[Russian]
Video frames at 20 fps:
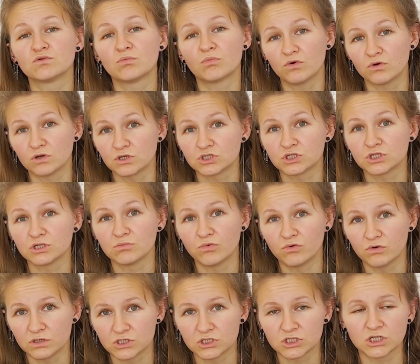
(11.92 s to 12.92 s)
больше и
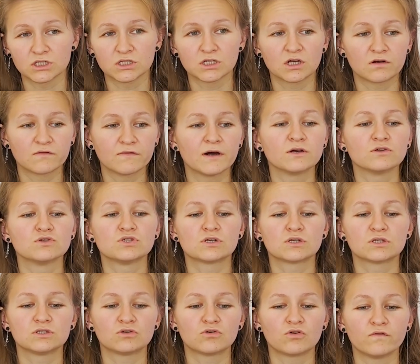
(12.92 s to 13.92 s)
больше открывают
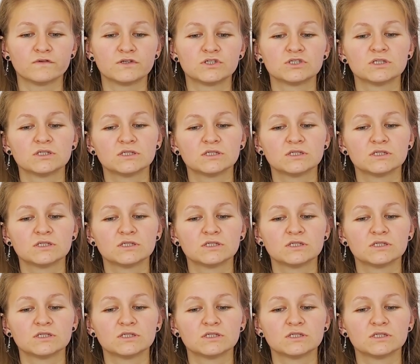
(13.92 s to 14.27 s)
сортировочные